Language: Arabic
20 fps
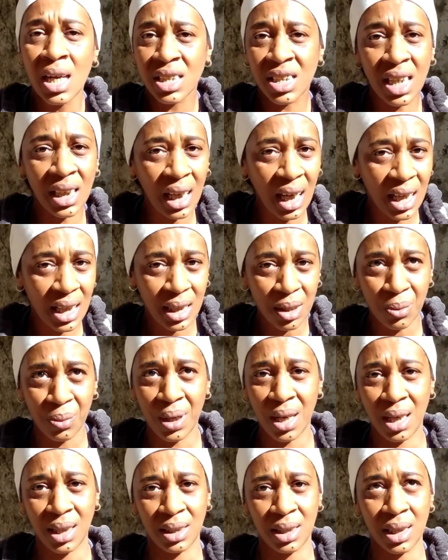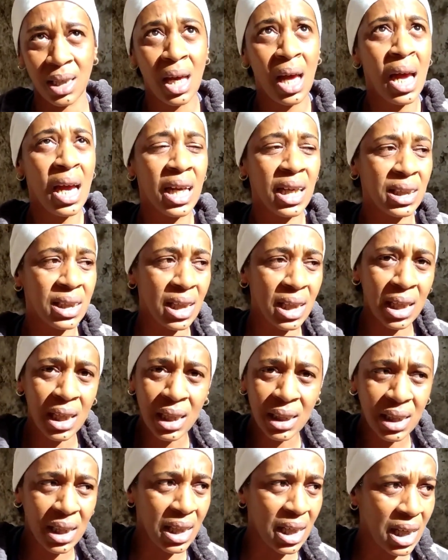تنقري ولادي اذا
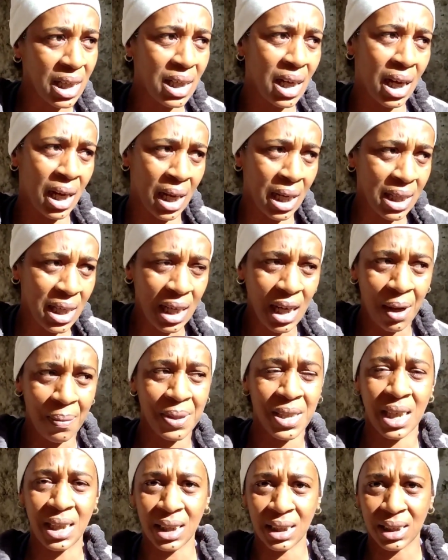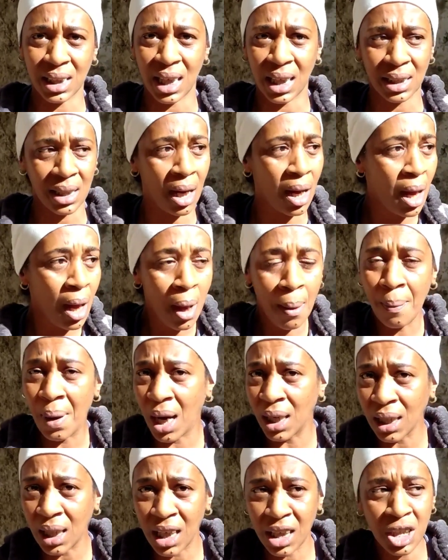اذا اذا الا جابت انا الطريطه ما
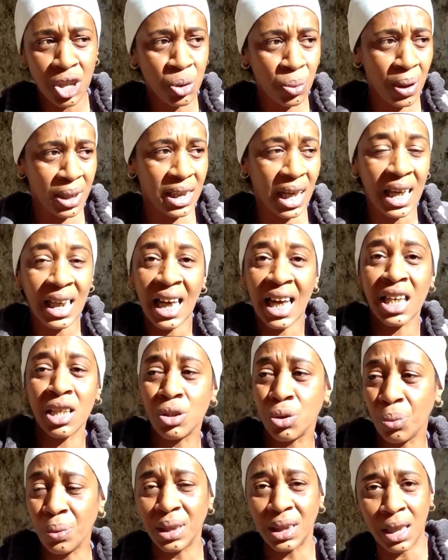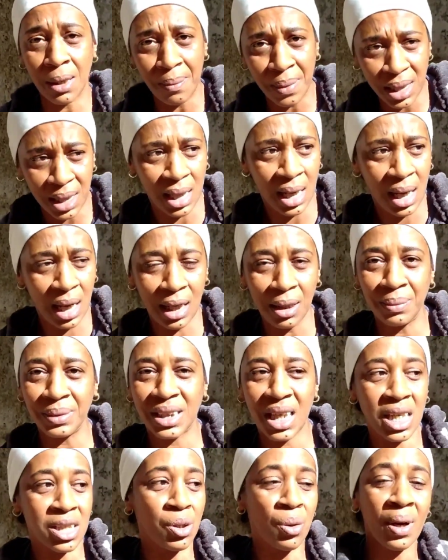غنقريش ولادي غنخرج ولدي من
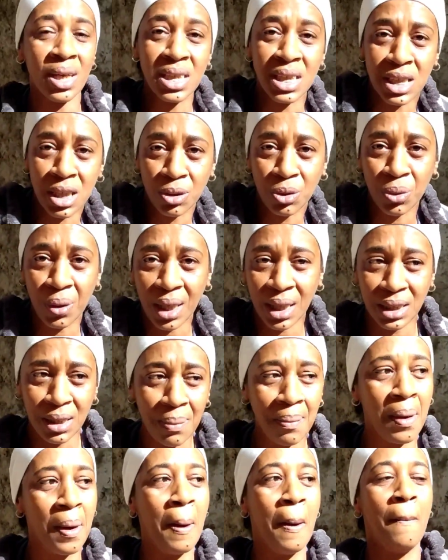المدرسه وغنزيدو يخدم